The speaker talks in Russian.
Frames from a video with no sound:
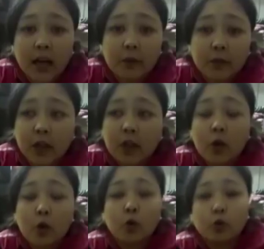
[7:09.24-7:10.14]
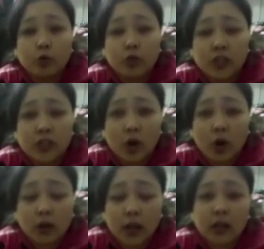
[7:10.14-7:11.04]
кто полгода работает, кто
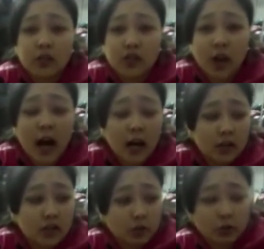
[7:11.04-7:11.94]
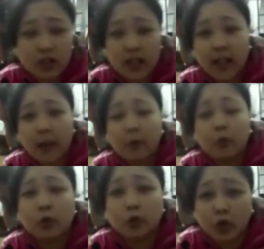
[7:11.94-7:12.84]
больше, кто э, чуть
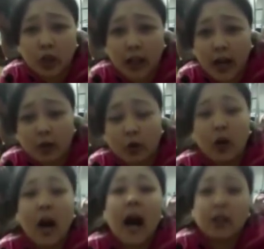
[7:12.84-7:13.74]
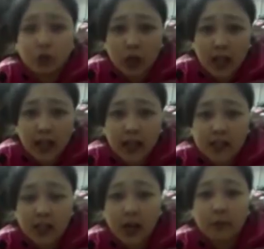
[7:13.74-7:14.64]
меньше, э, без трудового
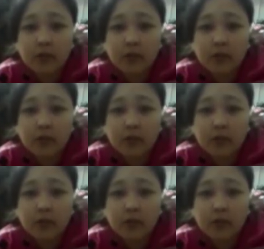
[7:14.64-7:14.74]
договора. А по